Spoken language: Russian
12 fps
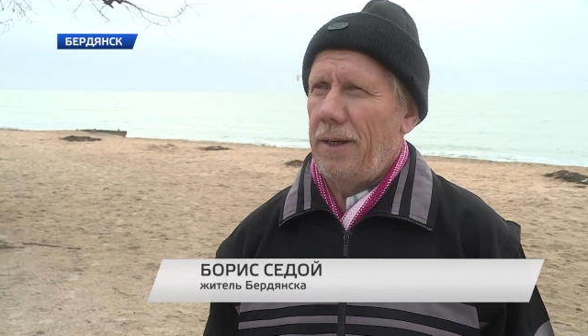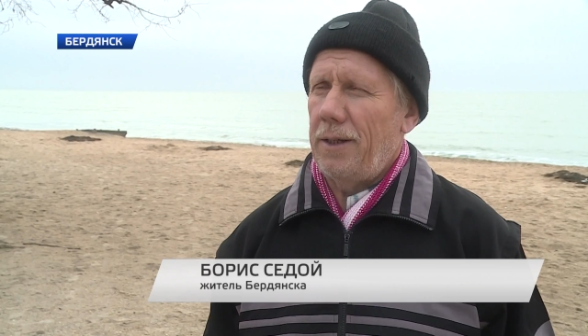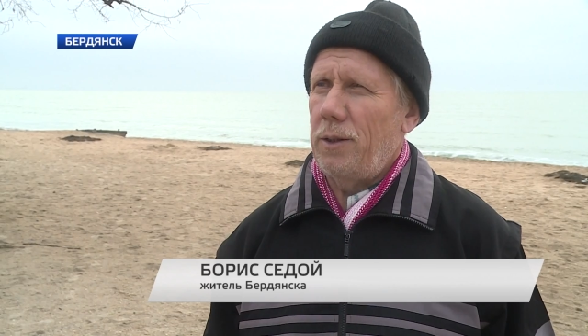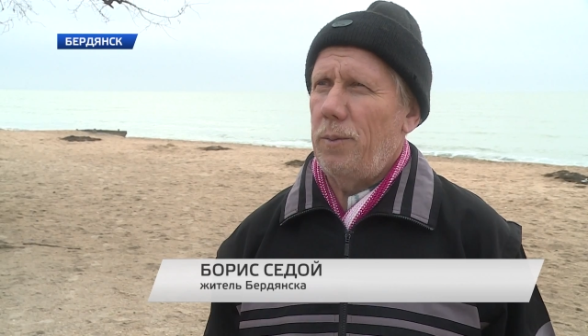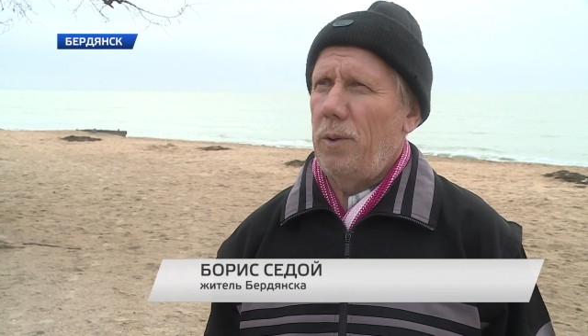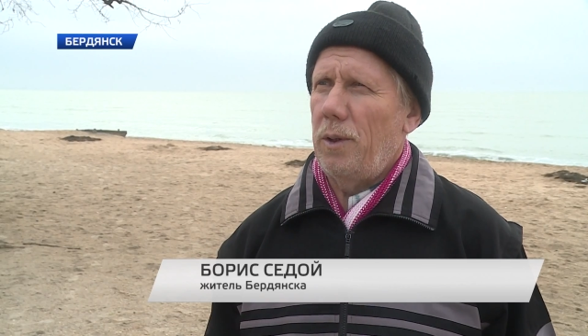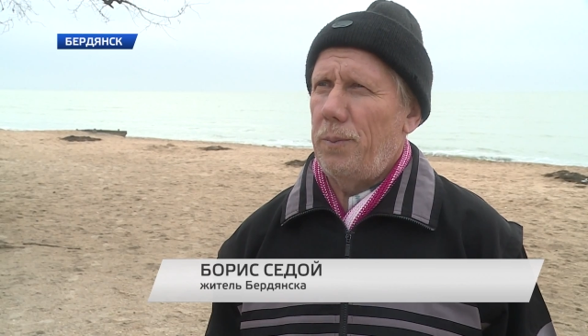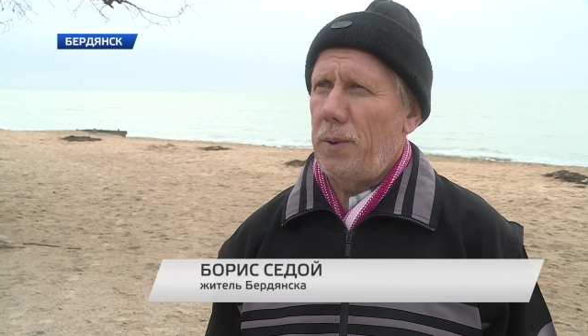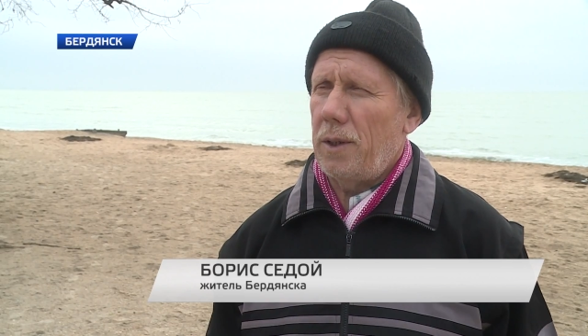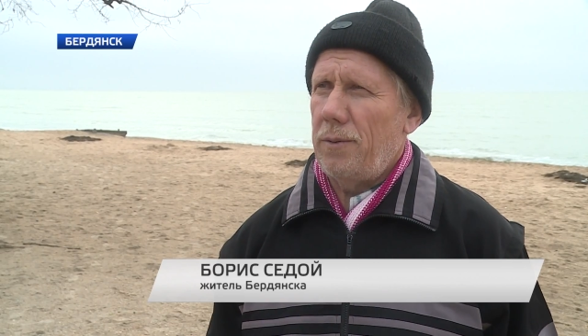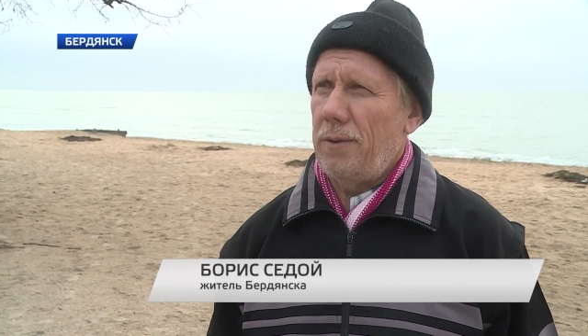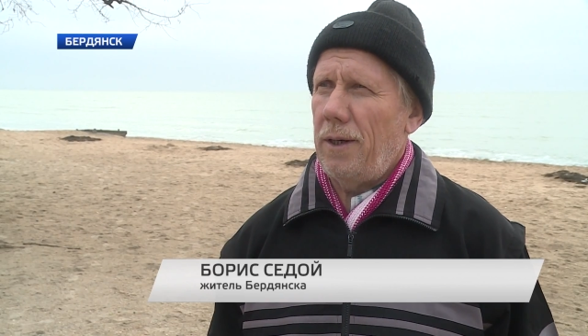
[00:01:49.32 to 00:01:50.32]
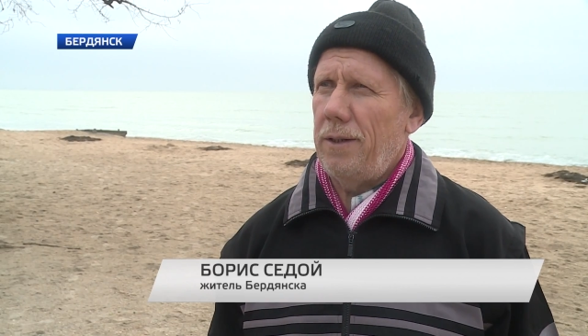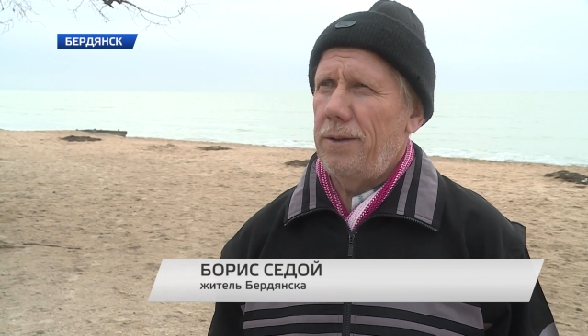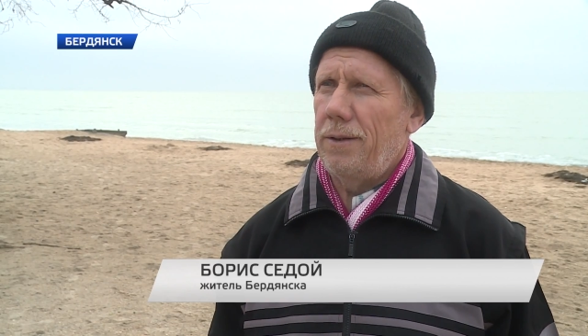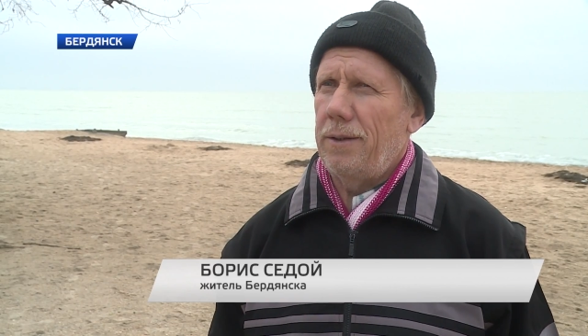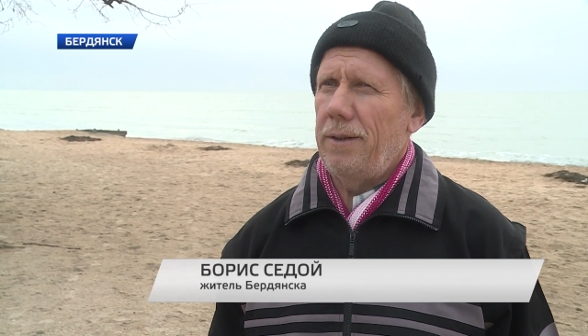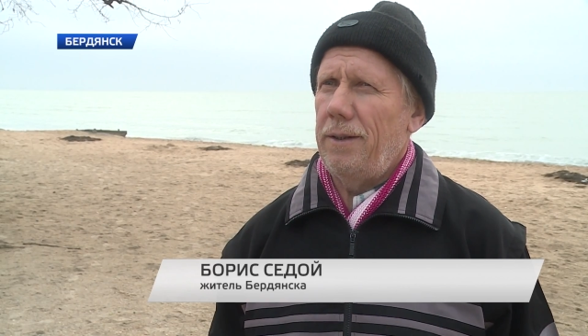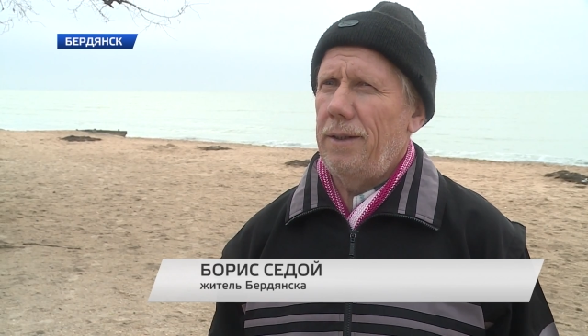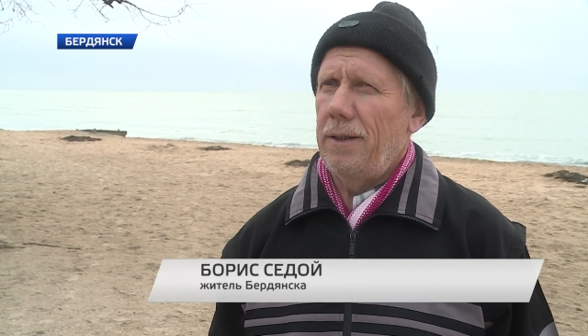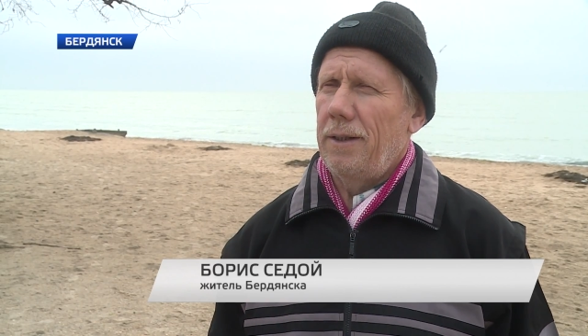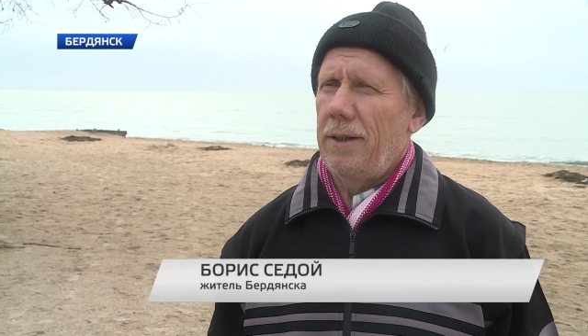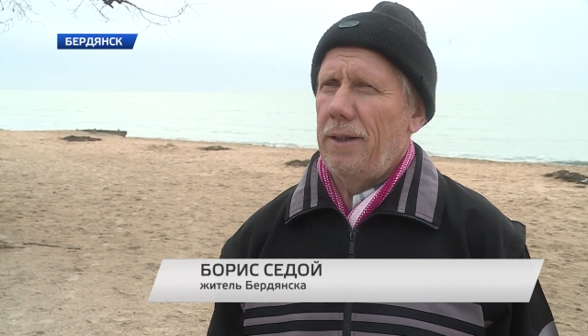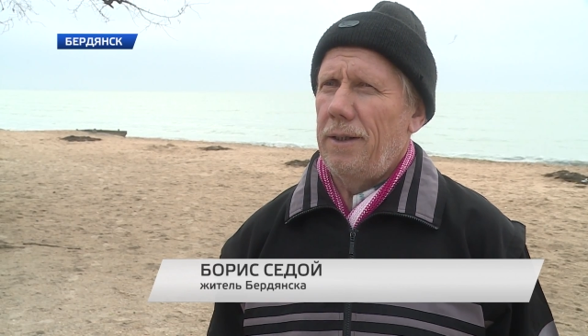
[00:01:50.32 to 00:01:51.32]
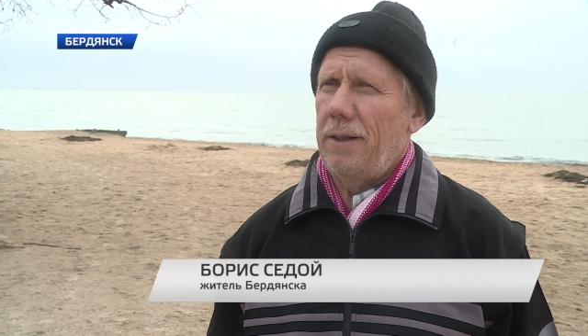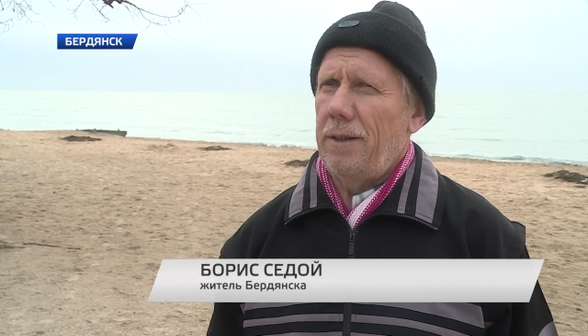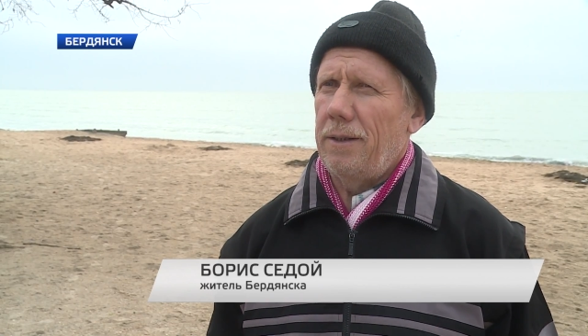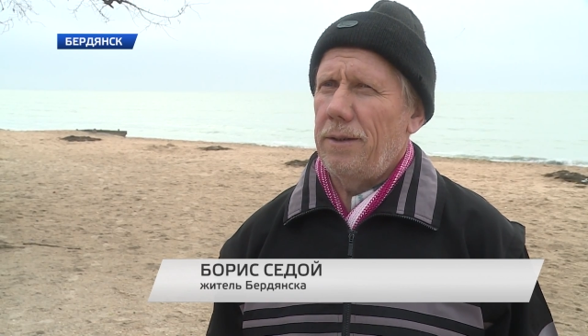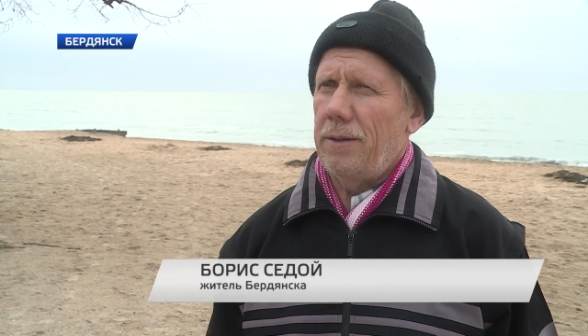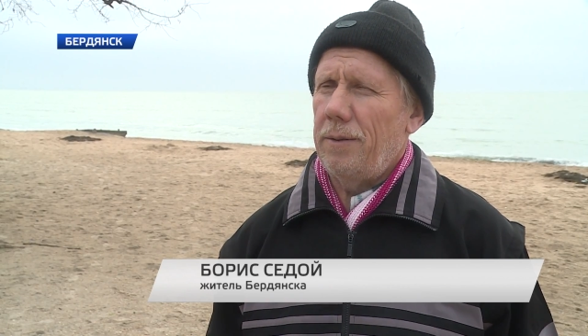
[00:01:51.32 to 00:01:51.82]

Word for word: Это было похвально и э,